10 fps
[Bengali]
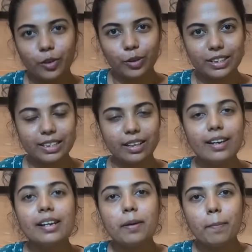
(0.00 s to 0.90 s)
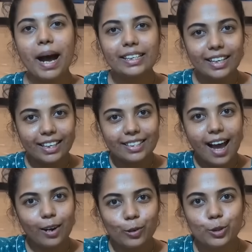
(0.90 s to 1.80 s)
করে করেছি বাজারে
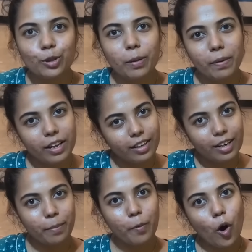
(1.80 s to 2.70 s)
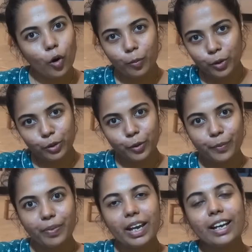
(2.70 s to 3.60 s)
যে আলুর ঝুড়ি পাওয়া যায় না বড় মতো
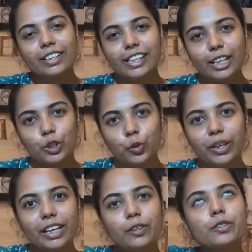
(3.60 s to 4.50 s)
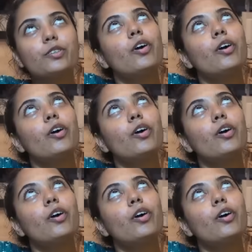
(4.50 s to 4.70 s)
সেই ঝুড়ি ইউজ